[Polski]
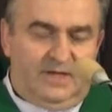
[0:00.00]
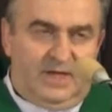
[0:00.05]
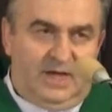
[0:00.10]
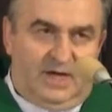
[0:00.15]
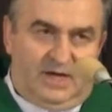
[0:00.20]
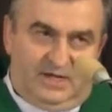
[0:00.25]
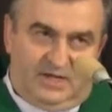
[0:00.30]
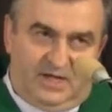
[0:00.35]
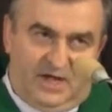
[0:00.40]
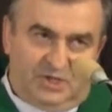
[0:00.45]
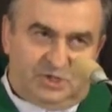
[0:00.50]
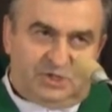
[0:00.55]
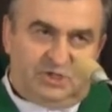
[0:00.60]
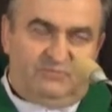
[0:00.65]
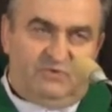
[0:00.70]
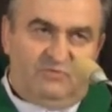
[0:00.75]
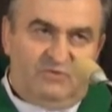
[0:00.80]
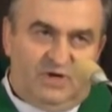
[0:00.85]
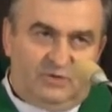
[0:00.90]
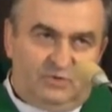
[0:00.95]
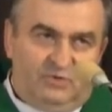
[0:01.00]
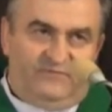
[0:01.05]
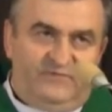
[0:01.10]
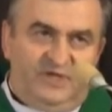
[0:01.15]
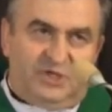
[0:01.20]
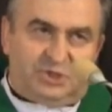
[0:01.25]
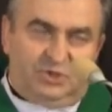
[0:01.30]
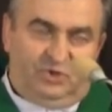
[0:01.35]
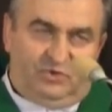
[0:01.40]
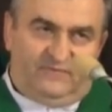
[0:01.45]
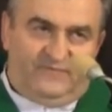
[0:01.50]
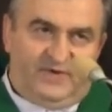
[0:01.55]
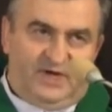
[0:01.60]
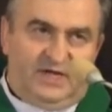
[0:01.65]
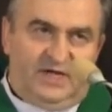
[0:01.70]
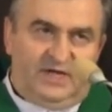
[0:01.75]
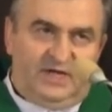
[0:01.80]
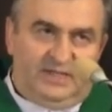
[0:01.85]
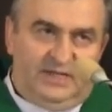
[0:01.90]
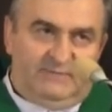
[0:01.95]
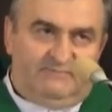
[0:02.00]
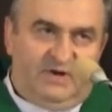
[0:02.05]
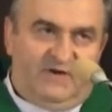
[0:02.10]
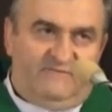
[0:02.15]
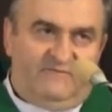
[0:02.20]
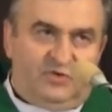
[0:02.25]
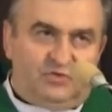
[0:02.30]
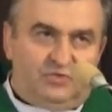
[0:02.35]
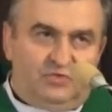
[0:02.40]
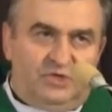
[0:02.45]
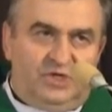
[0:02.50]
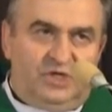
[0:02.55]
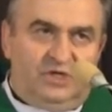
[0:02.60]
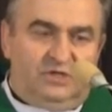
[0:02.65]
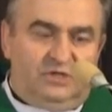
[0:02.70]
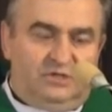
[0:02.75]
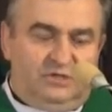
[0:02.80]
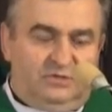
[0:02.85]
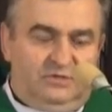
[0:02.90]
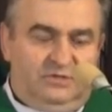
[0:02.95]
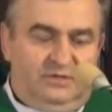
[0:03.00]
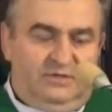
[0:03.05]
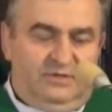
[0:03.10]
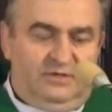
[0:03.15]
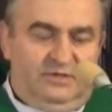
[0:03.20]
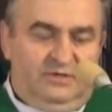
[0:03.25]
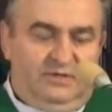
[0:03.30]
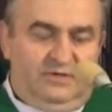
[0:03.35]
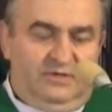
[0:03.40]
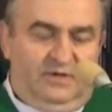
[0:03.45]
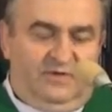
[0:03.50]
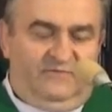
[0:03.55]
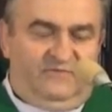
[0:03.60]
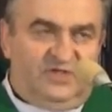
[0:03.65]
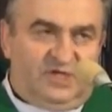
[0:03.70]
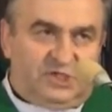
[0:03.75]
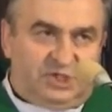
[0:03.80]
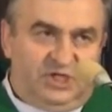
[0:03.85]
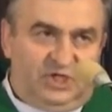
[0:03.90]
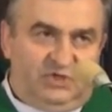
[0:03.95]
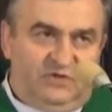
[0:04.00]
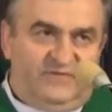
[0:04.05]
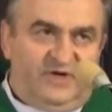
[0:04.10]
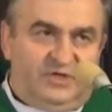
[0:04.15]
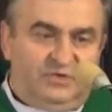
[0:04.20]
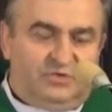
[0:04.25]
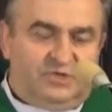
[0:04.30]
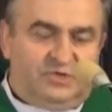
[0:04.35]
Ale jakże była również odwaga Jana Pawła II w naśladowaniu